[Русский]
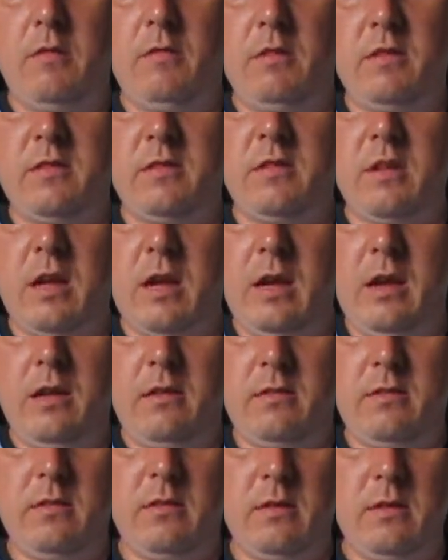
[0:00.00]
вы
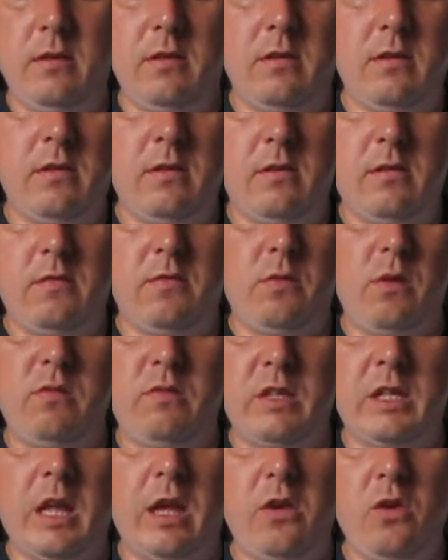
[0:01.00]
знаете
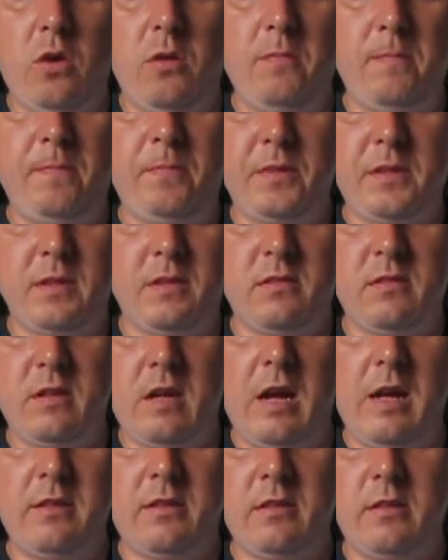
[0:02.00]
свой водоем,
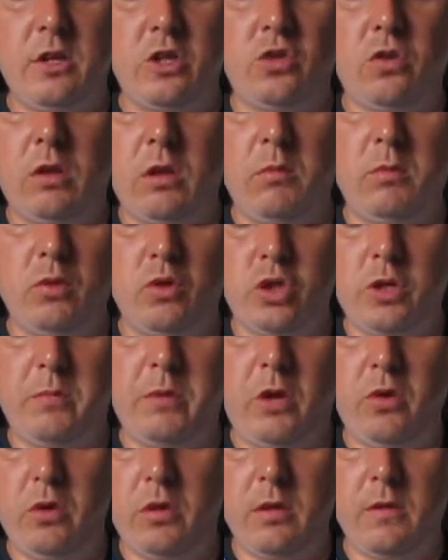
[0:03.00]
знаете, на что там
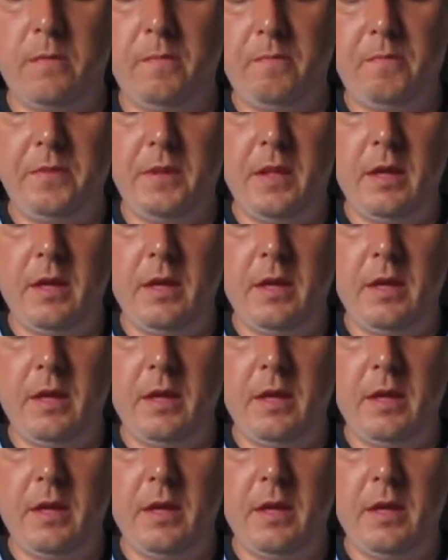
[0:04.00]
лучше берет.